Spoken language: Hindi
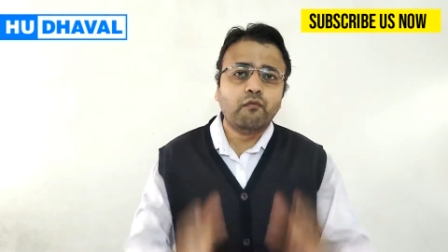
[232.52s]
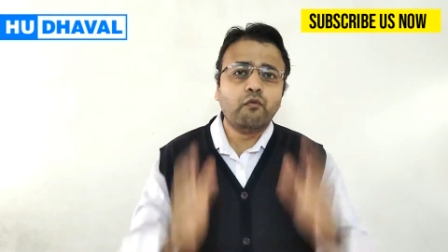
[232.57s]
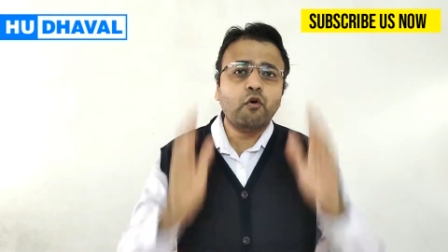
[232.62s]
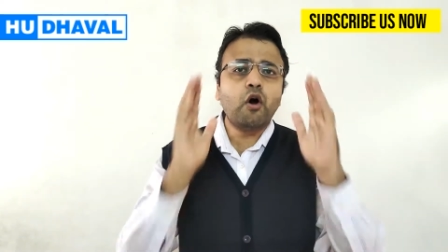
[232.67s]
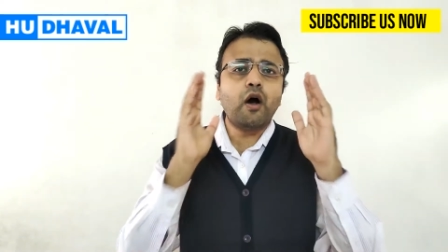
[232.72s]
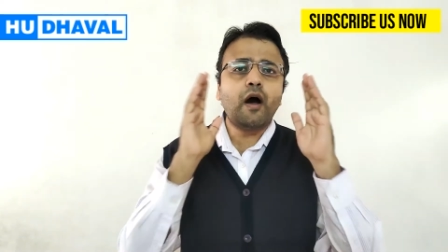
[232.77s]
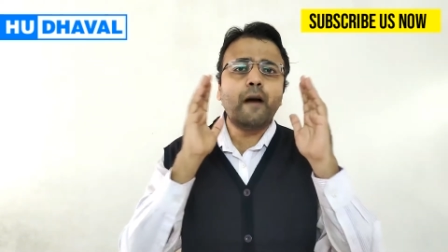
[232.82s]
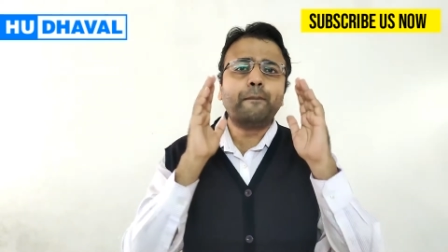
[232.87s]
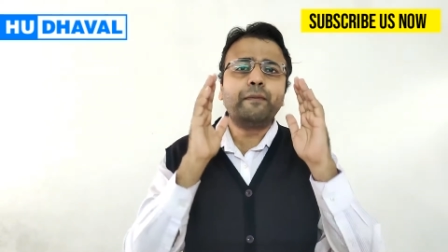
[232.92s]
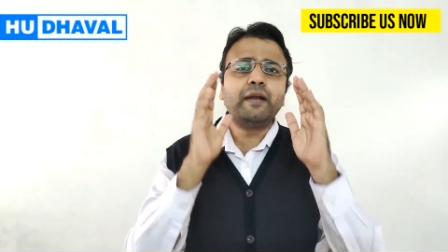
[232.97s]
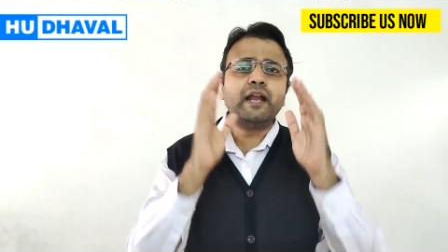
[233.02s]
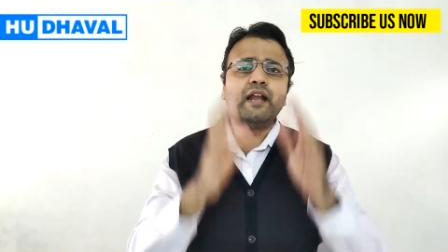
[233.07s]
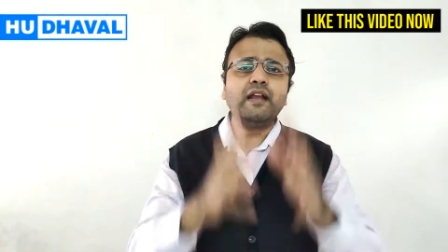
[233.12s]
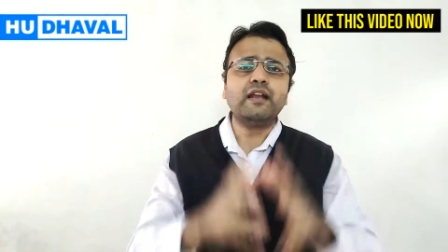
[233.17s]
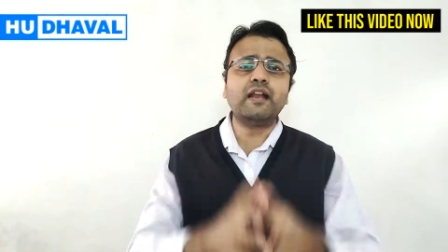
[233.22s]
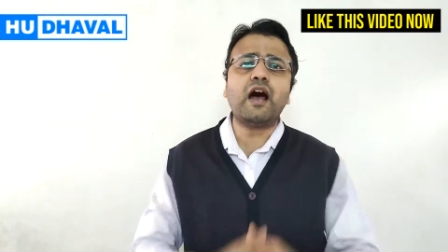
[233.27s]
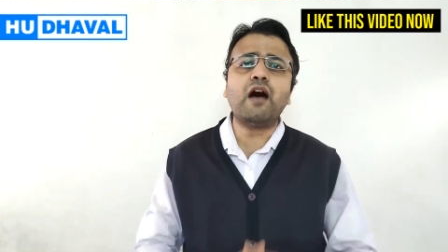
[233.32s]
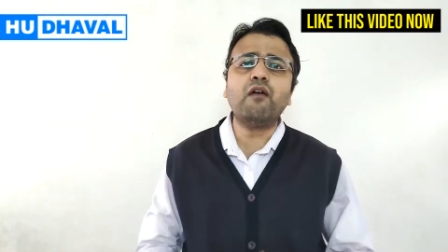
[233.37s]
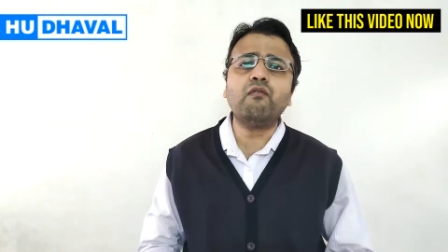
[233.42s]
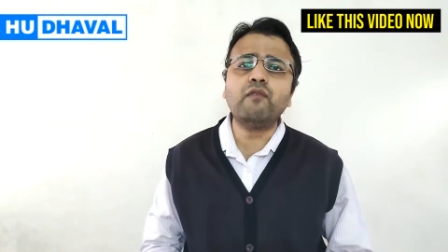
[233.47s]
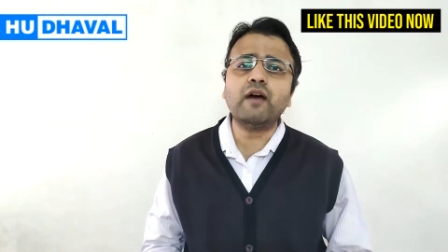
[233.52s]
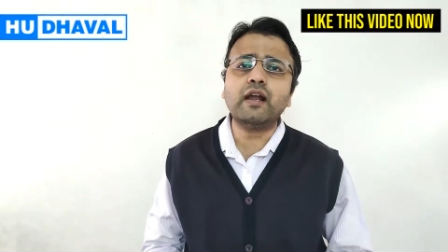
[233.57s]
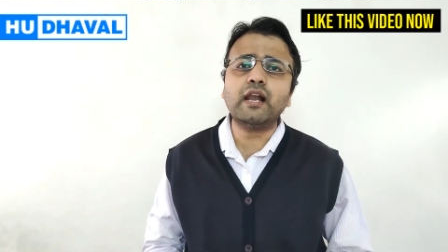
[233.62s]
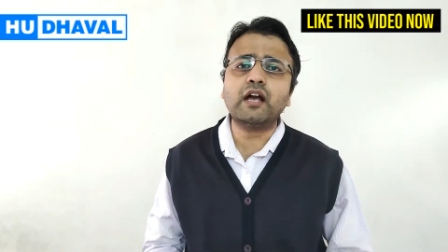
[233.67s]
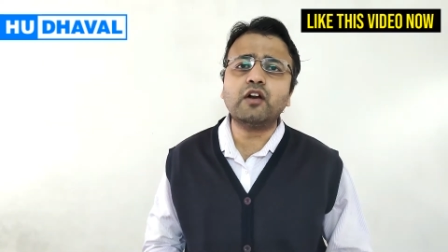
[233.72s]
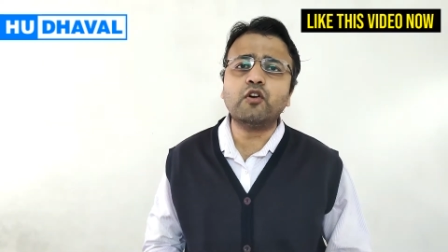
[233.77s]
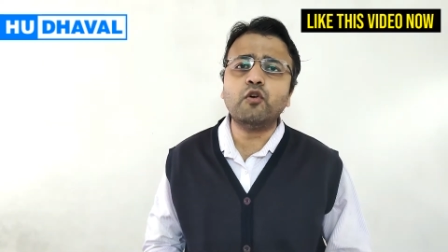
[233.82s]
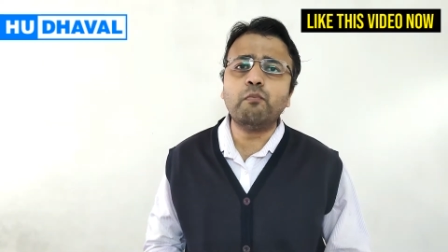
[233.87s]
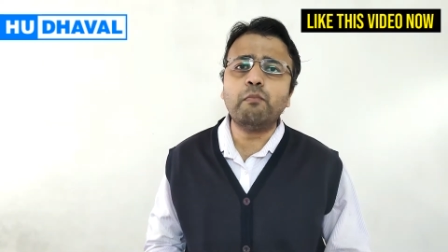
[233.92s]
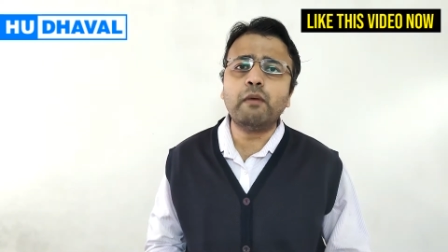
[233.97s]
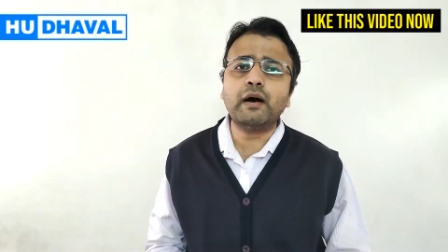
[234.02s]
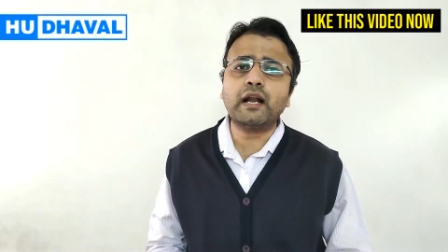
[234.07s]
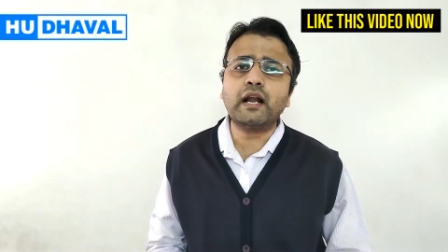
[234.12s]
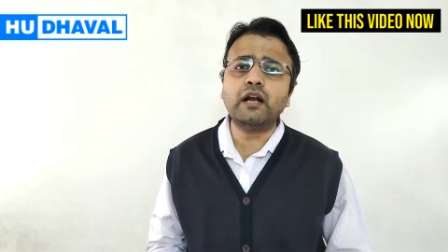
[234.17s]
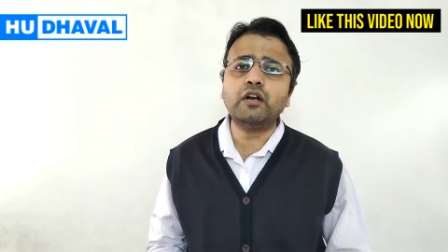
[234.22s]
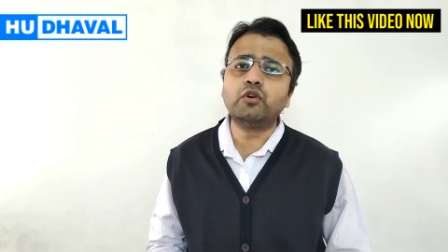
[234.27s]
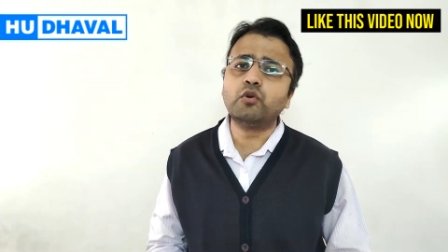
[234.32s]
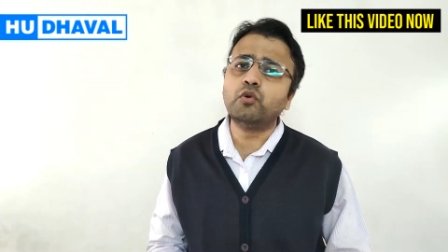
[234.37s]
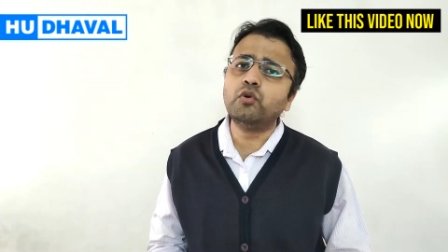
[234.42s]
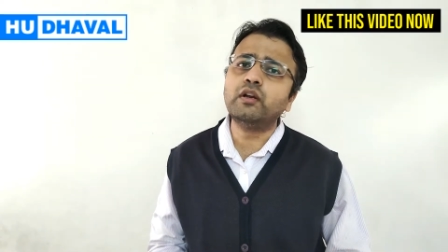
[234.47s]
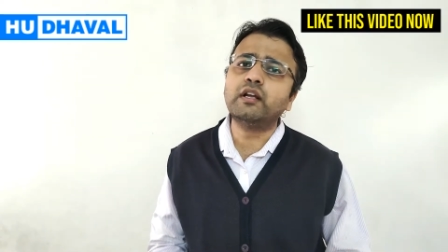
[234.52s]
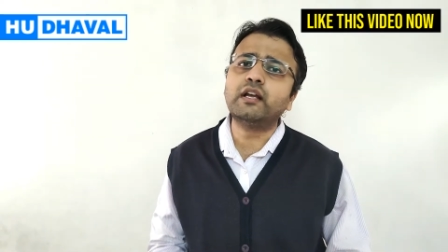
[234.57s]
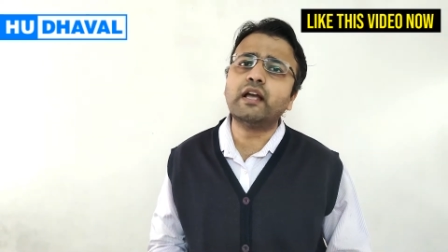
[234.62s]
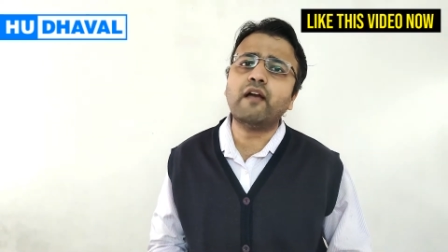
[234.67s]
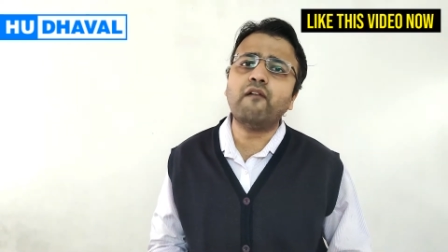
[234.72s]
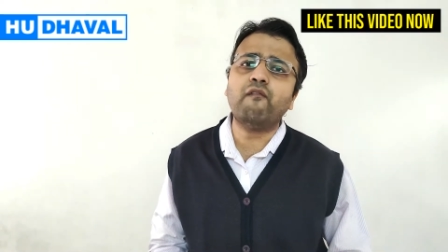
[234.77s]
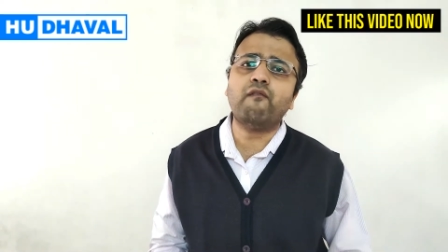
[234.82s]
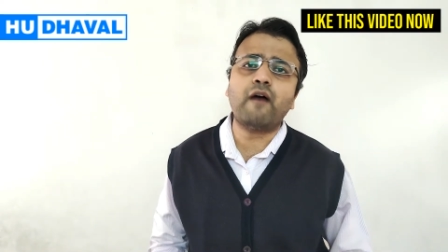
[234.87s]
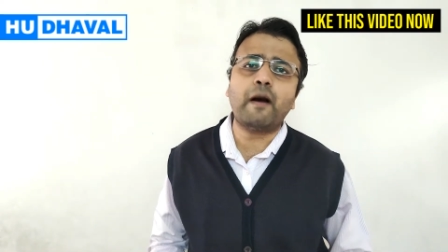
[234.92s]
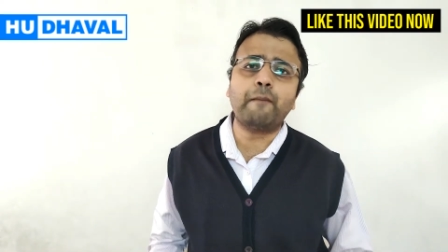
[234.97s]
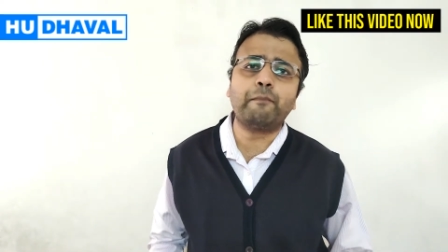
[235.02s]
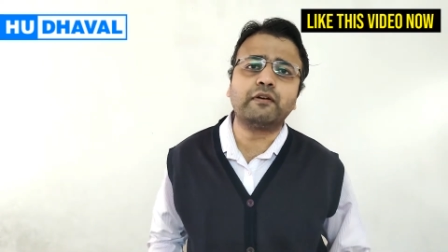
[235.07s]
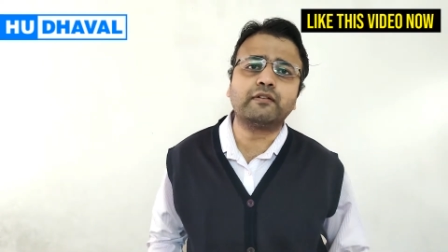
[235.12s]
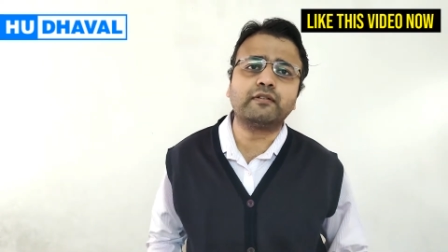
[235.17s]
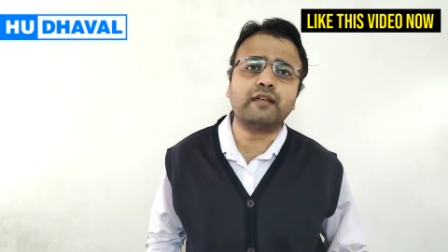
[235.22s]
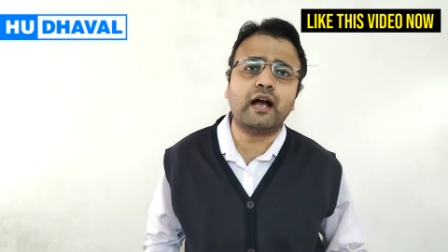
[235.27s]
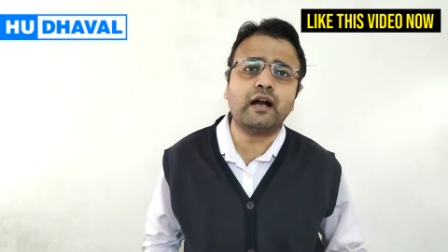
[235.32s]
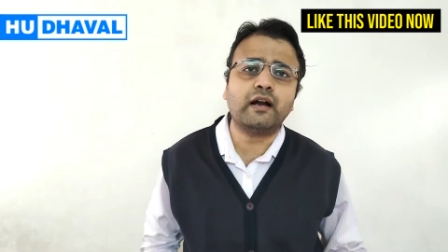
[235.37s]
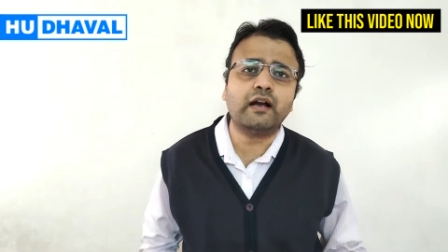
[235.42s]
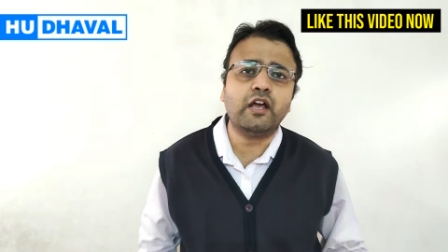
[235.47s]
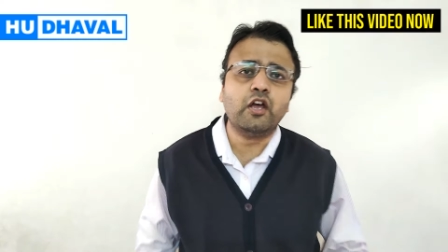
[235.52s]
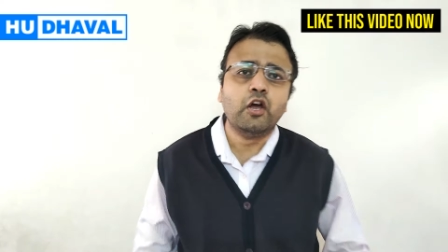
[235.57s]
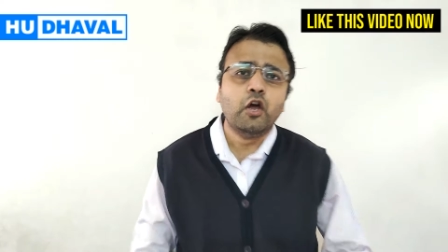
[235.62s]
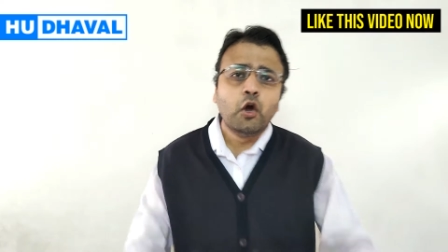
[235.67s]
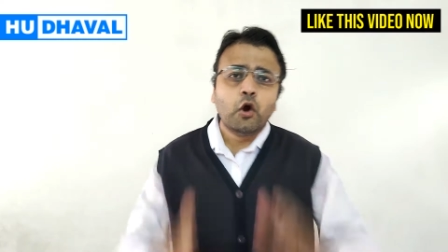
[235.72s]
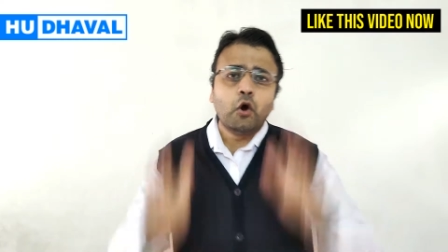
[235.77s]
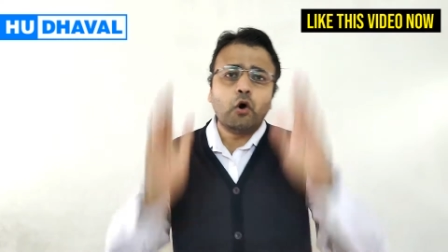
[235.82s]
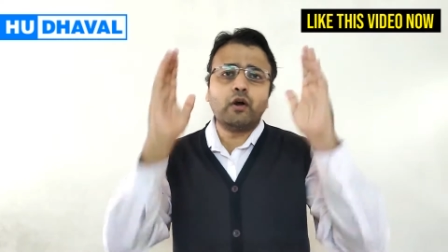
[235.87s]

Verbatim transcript: वो अपने नाम वाला गुब्बारा ढूंढ के वापस आ गए